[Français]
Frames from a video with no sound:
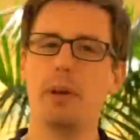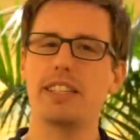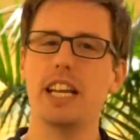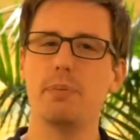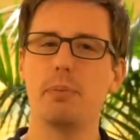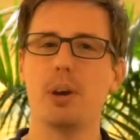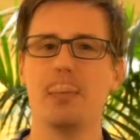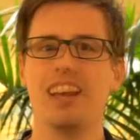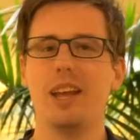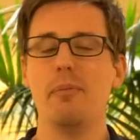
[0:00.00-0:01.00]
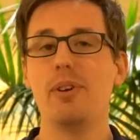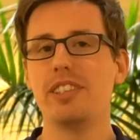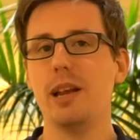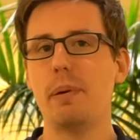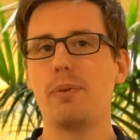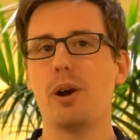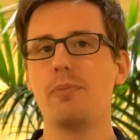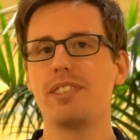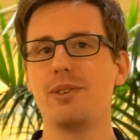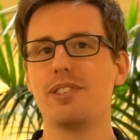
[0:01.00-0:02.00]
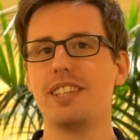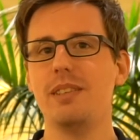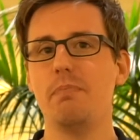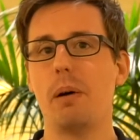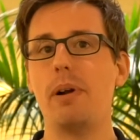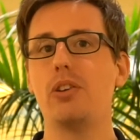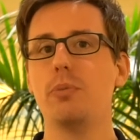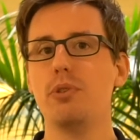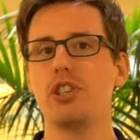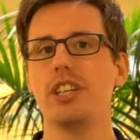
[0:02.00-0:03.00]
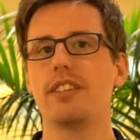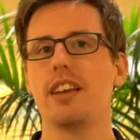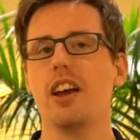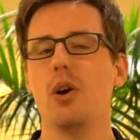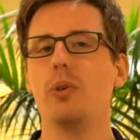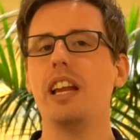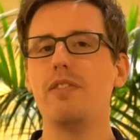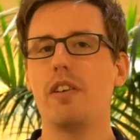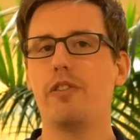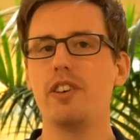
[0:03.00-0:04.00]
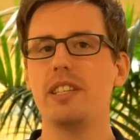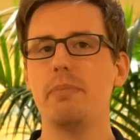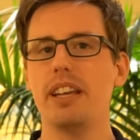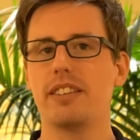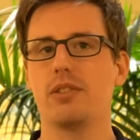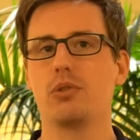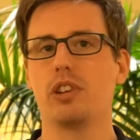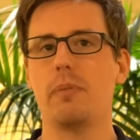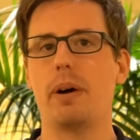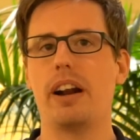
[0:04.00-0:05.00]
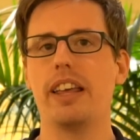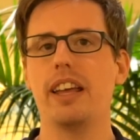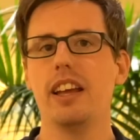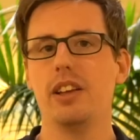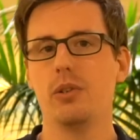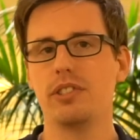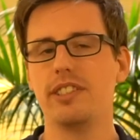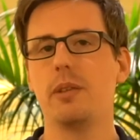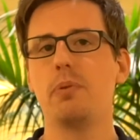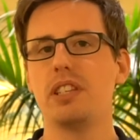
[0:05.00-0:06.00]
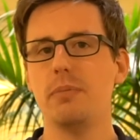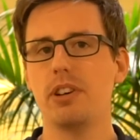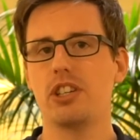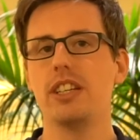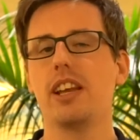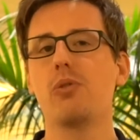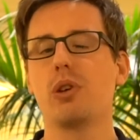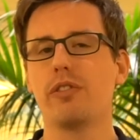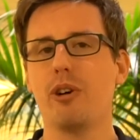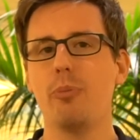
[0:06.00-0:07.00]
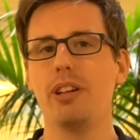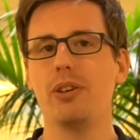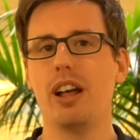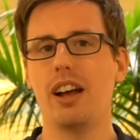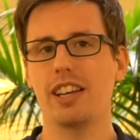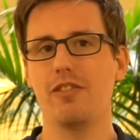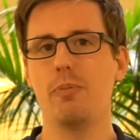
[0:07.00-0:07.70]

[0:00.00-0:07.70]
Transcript: merci la Pepcom. Mais aussi la Pepcom, c'est aussi pas mal de bullshit. On allait voir Foldimate dont on a parlé. Donc c'est cette petite machine qui coûte environ 1000 dollars qui